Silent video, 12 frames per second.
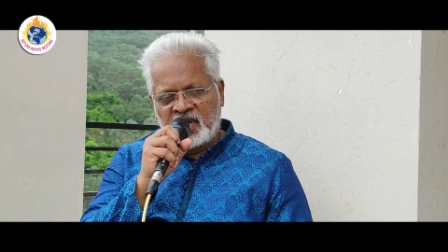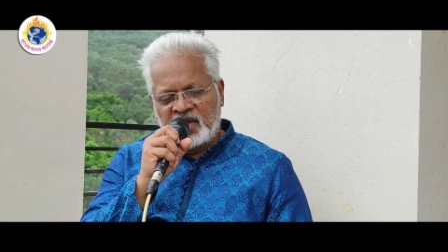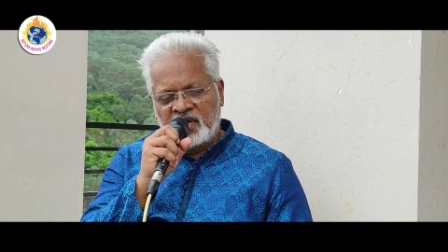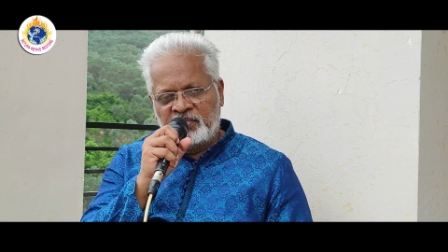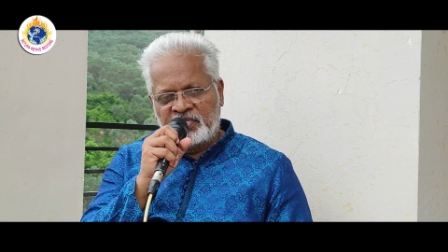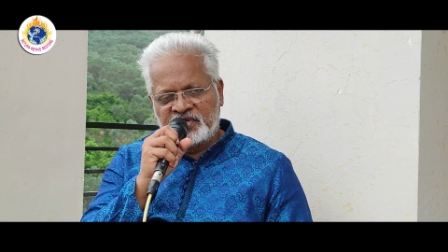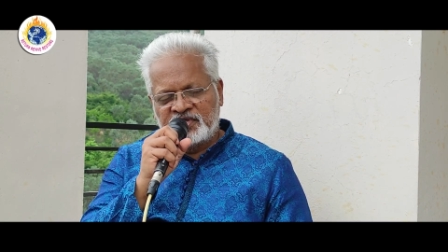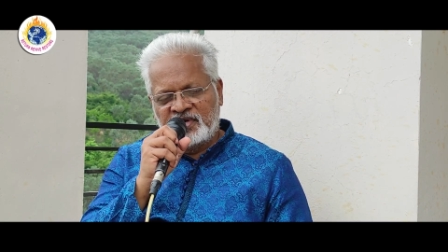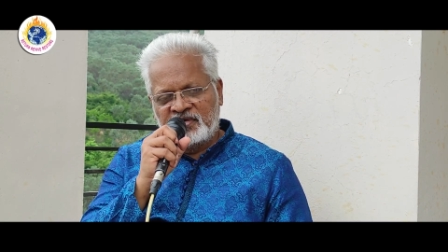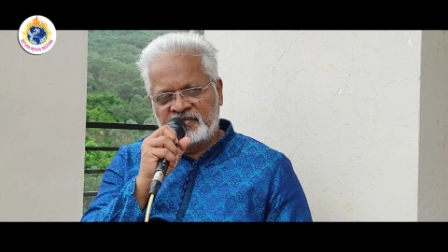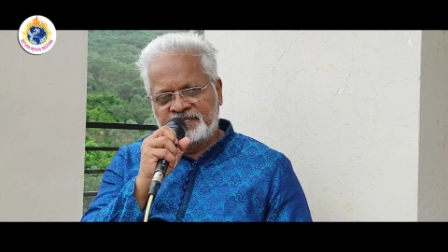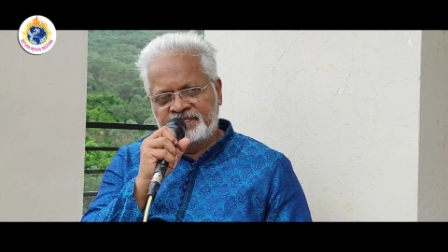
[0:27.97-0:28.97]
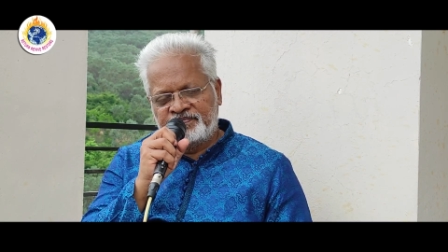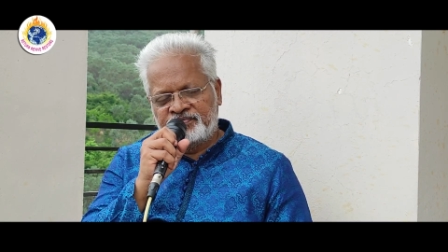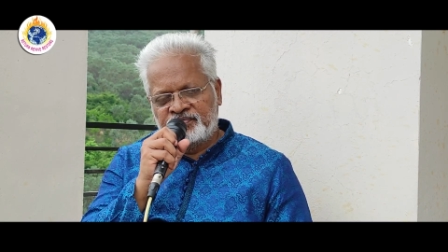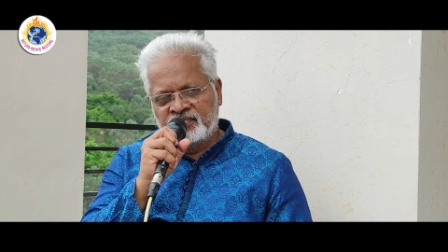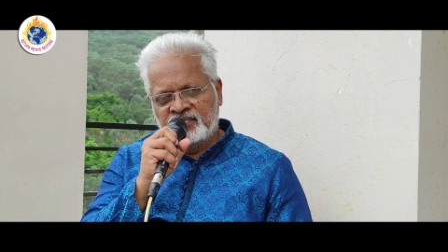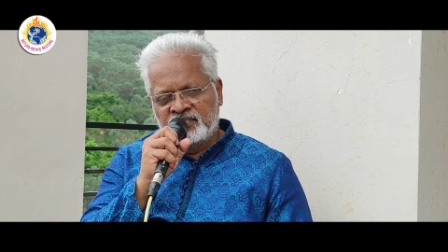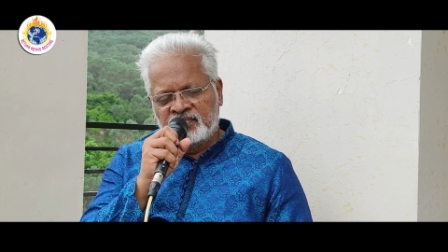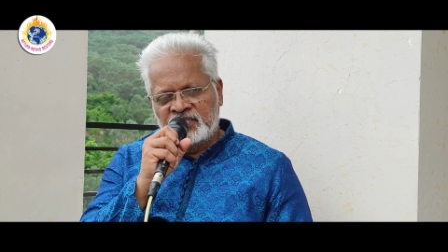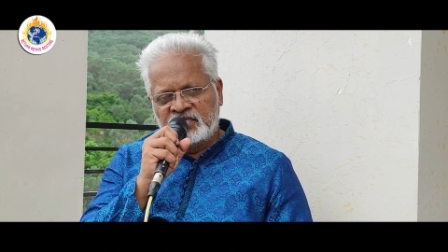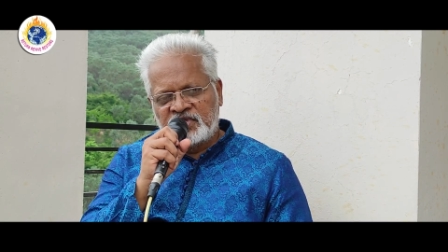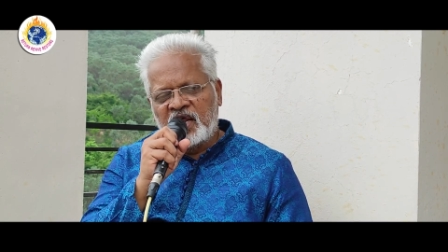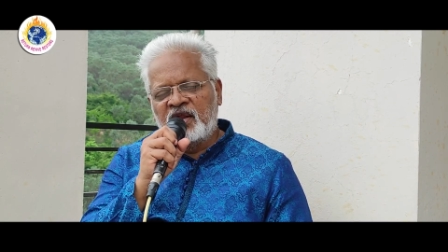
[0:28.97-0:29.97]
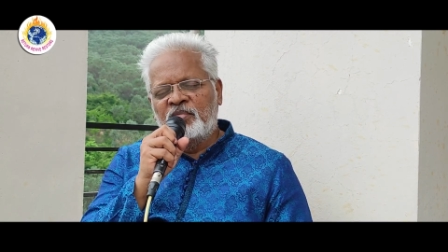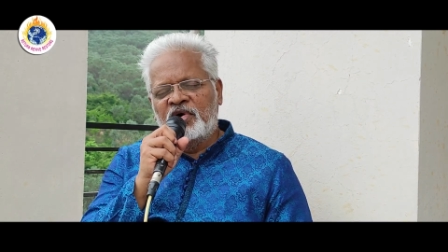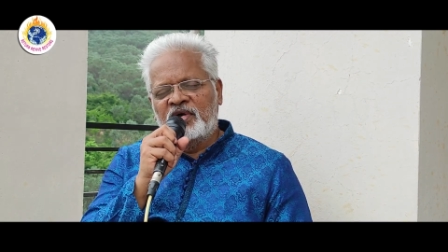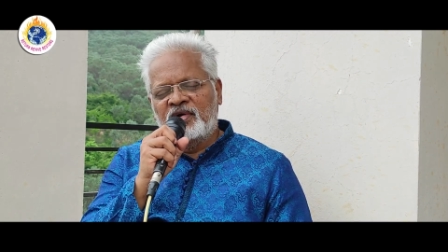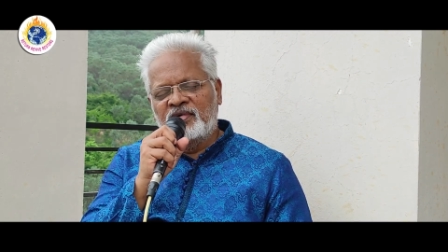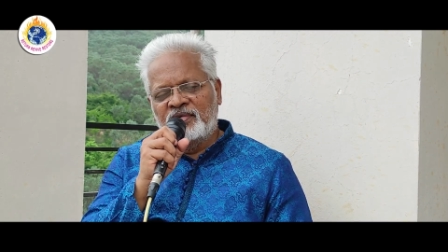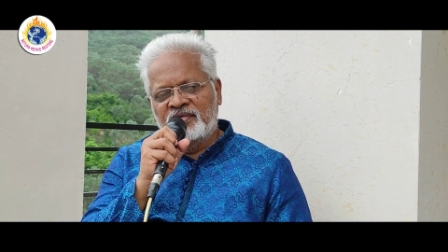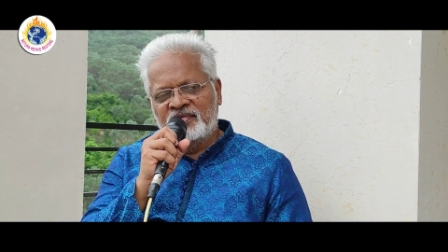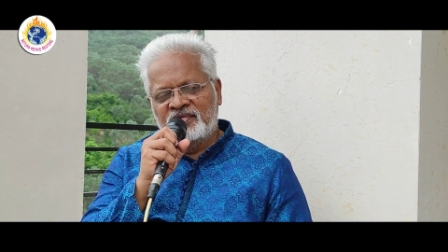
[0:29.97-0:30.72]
అనే ప్రశ్న చాలామార్లు